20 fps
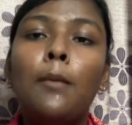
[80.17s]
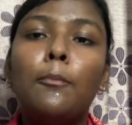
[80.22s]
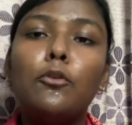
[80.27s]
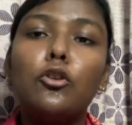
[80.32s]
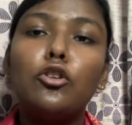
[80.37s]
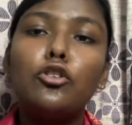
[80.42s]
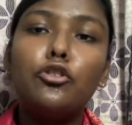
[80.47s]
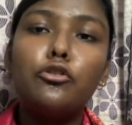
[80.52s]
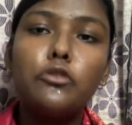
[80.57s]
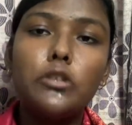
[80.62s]

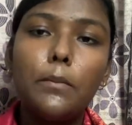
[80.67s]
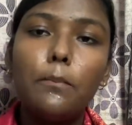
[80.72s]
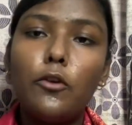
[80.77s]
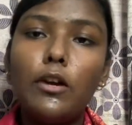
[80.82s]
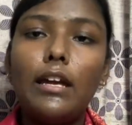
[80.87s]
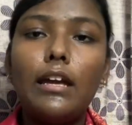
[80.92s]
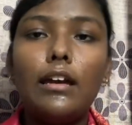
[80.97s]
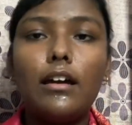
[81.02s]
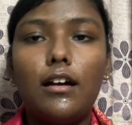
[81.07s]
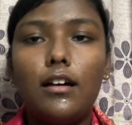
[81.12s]
মূলত দুটি
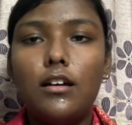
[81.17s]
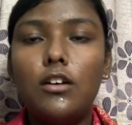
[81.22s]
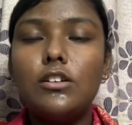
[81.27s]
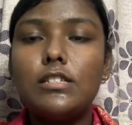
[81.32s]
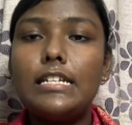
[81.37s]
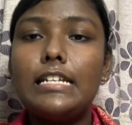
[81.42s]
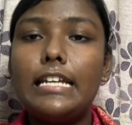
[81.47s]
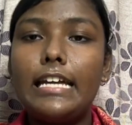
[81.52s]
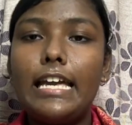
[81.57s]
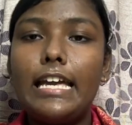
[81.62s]
বই
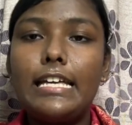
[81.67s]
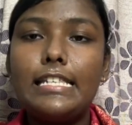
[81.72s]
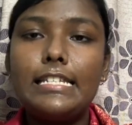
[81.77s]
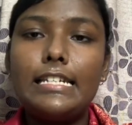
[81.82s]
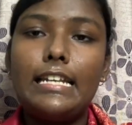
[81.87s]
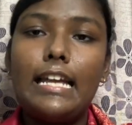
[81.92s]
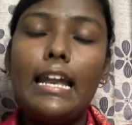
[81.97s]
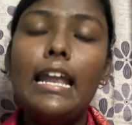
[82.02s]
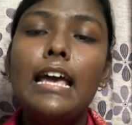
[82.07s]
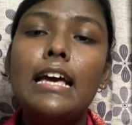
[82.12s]
হচ্ছে
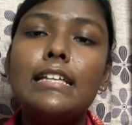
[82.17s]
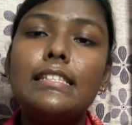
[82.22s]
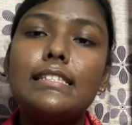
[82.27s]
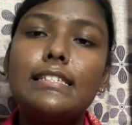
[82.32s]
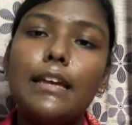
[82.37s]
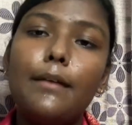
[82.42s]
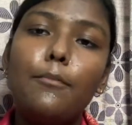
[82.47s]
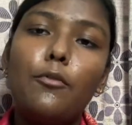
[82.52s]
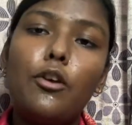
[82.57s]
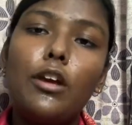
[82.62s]
লিখেছিলেন
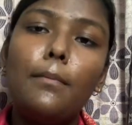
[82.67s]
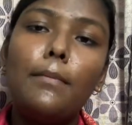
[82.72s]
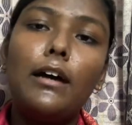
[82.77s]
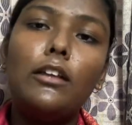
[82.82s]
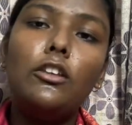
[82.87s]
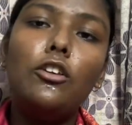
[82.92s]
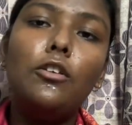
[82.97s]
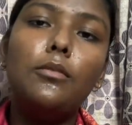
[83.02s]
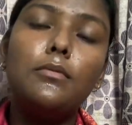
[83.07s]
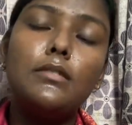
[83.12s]
যে বইয়ের
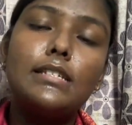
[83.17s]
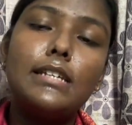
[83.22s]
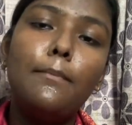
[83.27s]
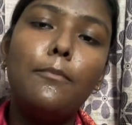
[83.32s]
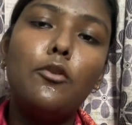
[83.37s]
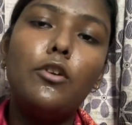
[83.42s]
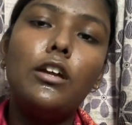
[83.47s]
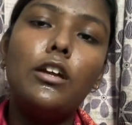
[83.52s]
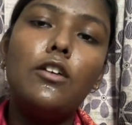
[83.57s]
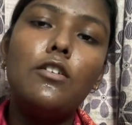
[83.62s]
মাধ্যম যে
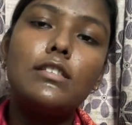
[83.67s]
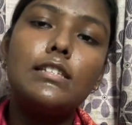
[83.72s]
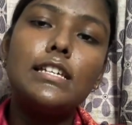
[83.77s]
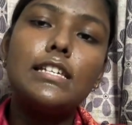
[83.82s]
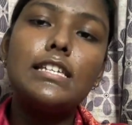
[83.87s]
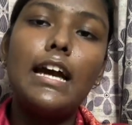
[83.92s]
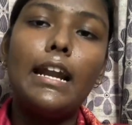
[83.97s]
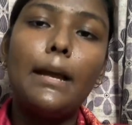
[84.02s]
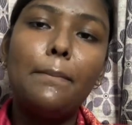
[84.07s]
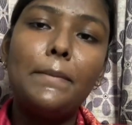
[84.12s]
বই হচ্ছে
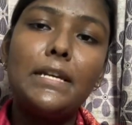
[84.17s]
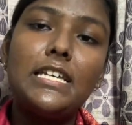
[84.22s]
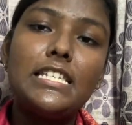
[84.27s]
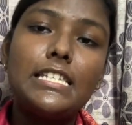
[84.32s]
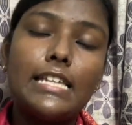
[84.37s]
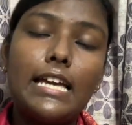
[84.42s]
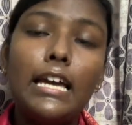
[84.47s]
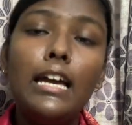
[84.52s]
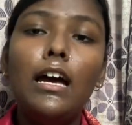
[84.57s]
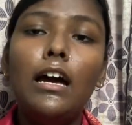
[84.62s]
সারা
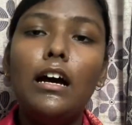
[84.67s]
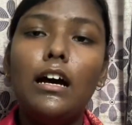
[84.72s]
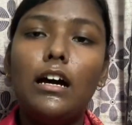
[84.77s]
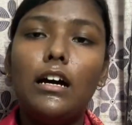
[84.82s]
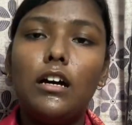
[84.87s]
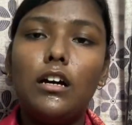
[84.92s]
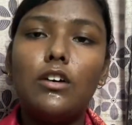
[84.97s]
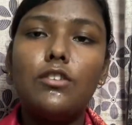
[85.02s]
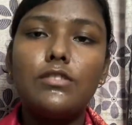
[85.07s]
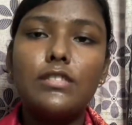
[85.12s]
বিশ্বে
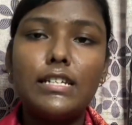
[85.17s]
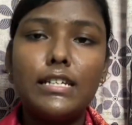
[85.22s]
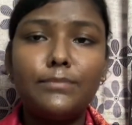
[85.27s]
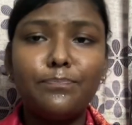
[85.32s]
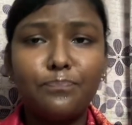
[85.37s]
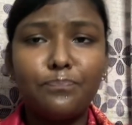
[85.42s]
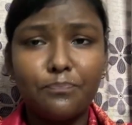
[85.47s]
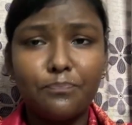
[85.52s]
হচ্ছে